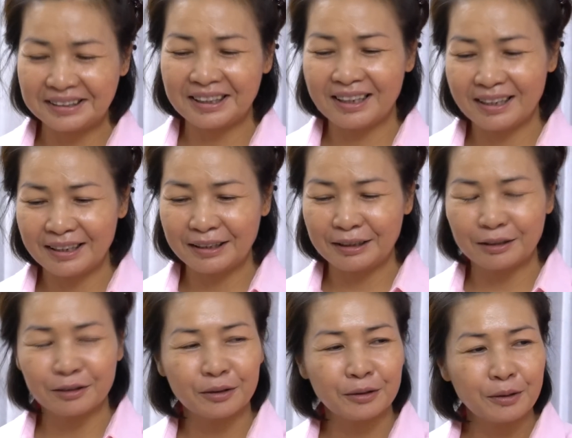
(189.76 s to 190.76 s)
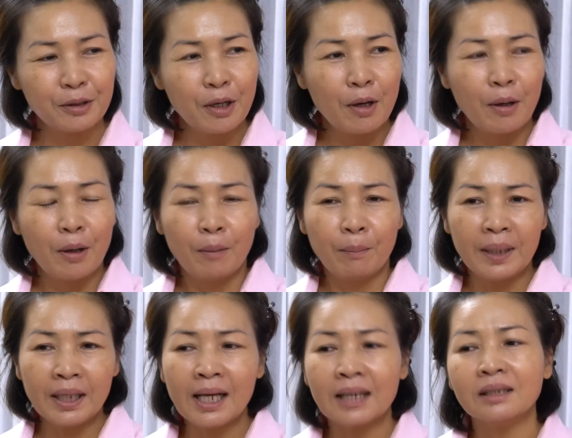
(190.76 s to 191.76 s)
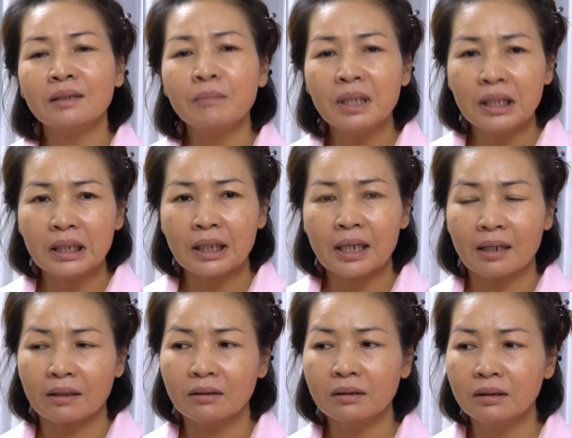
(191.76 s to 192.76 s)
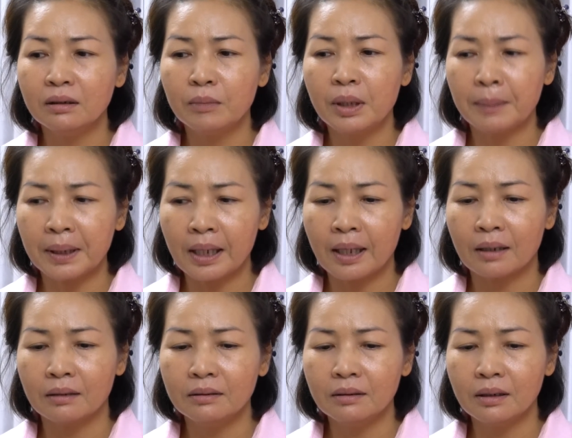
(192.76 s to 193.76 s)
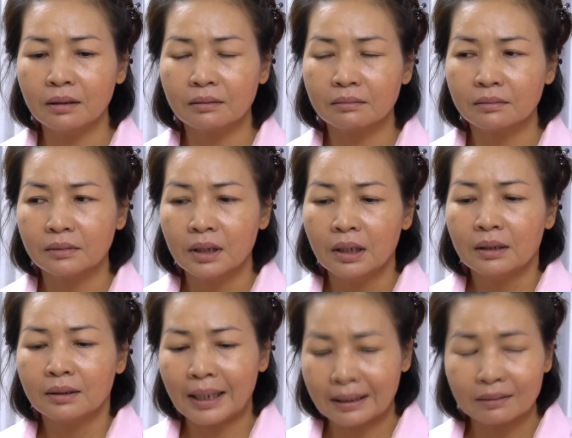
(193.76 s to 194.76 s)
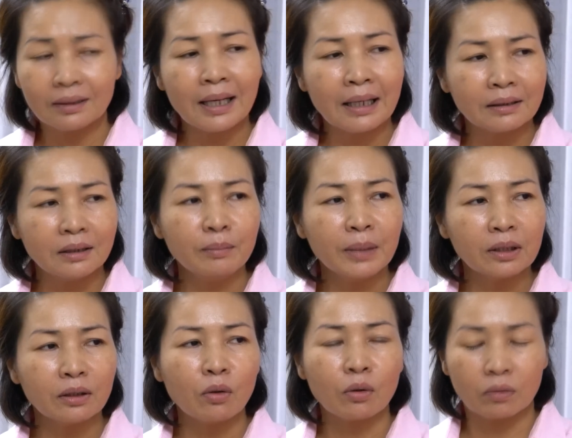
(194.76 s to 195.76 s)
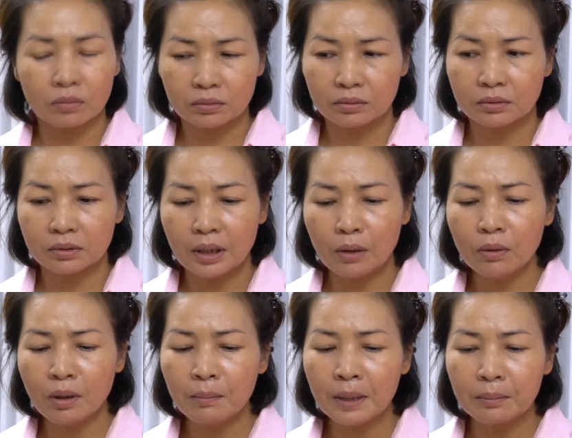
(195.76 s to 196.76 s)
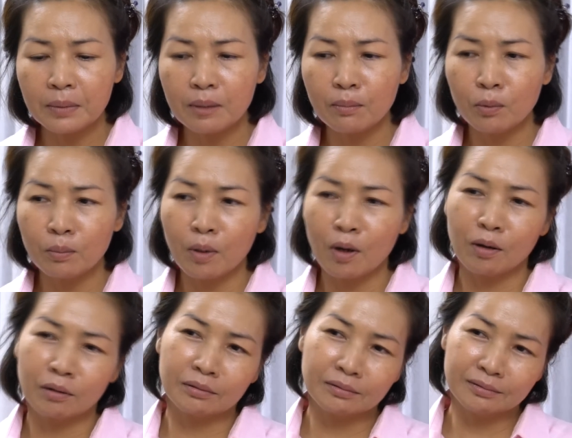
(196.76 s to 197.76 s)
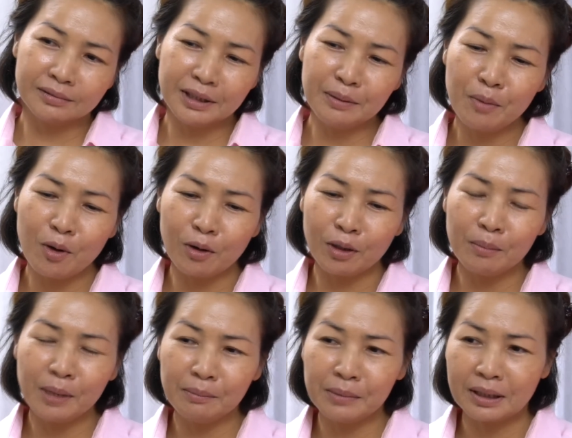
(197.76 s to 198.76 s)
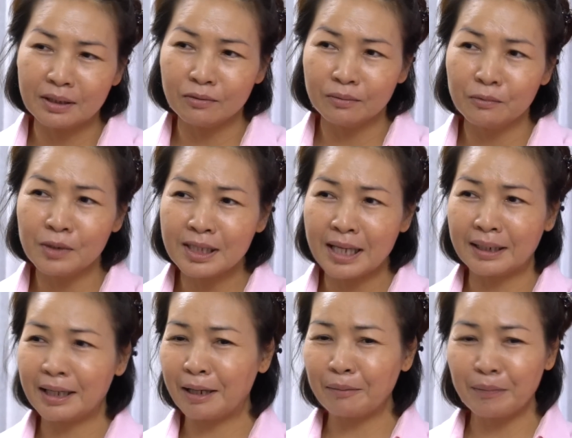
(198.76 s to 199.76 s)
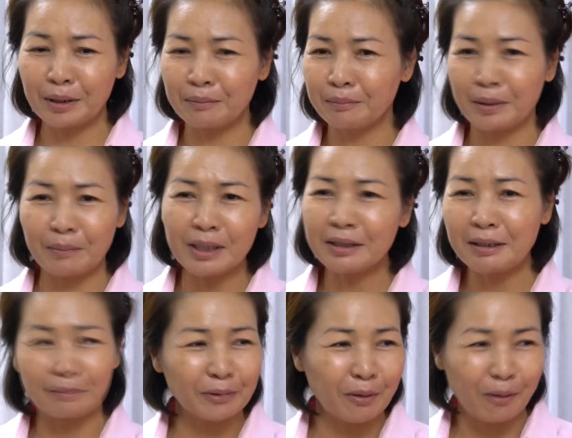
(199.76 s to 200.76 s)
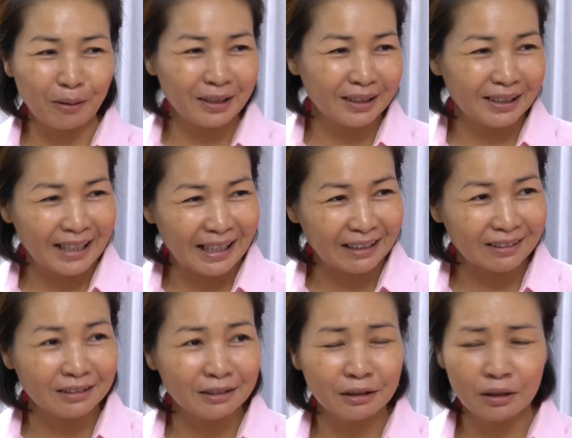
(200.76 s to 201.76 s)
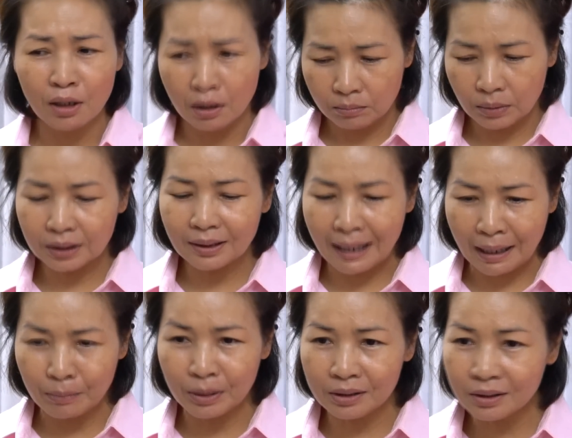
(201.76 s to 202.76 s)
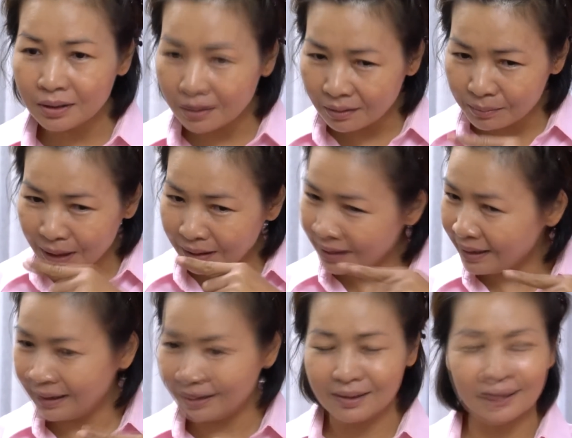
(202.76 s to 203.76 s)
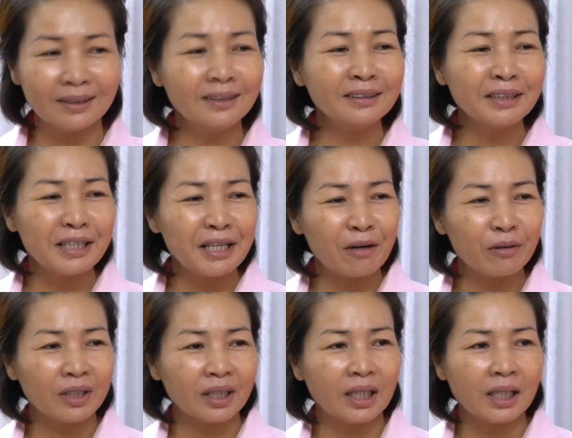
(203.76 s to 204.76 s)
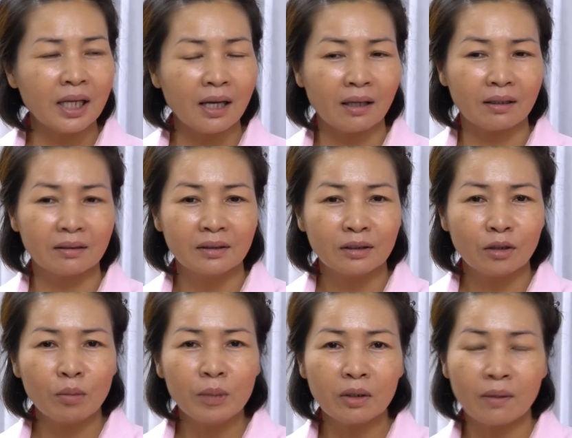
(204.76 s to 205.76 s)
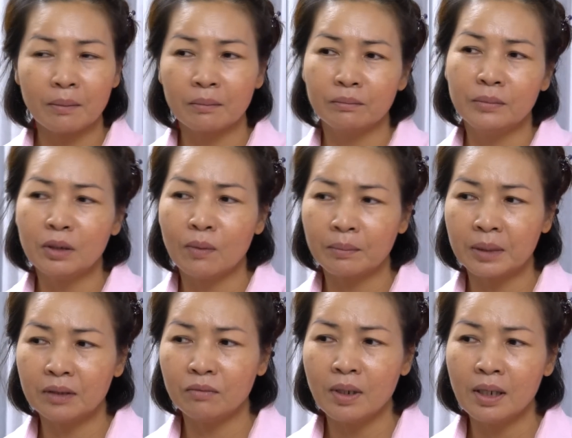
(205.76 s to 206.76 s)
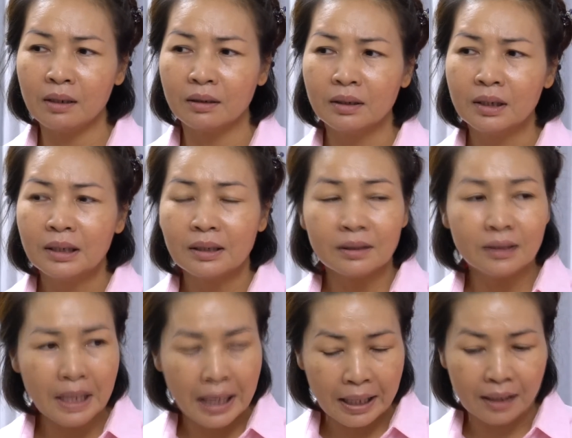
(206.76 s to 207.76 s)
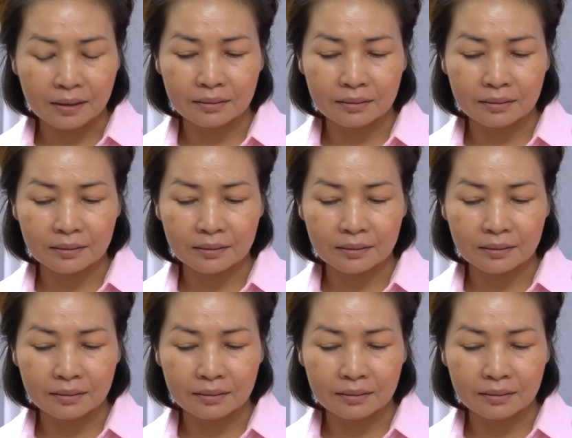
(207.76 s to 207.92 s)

ใช่ทีนี้ปัญหาที่มีค่ะก็คือมีปัญหาเรื่องหนังตาที่มันตก แล้วแล้วมันมีมุมมองที่มองแล้วมันเหมือนวิสัยทัศน์มันมันไม่เติบโตเลยอะ่ะคือมันตาเหมือนลือเหมือนหลีเหลือครึ่งเดียวอย่างเงี้ยค่ะก็มีความมีความคิดว่าอยาก